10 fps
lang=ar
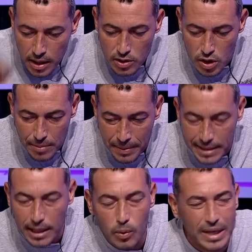زوز
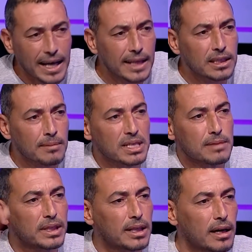بنات اخواتي عديتهم
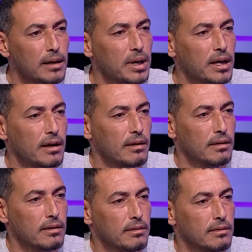للسبيطار البارح
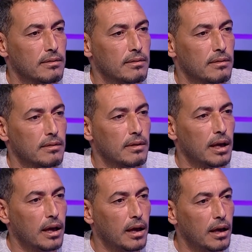علاش
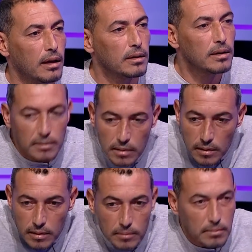
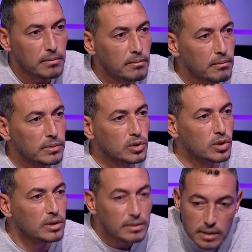مصدومين
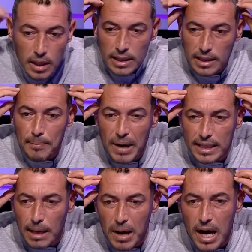
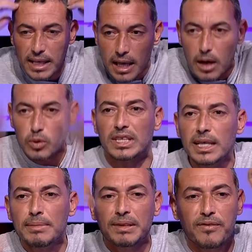تبقى تبقى هكاك
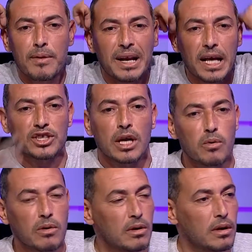وتطيح ما تفهم لها
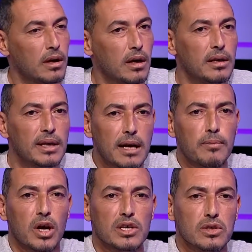شنو
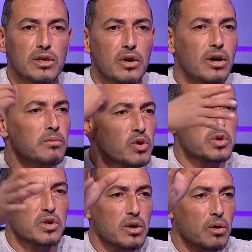يركبوا لها السيروم
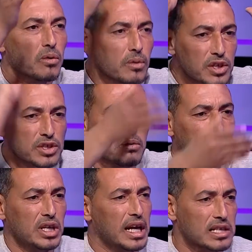والسكر ولا شنو
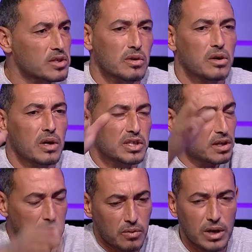يطيح لها السكر ولا
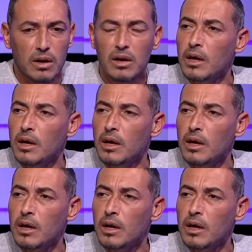شنو ويرا...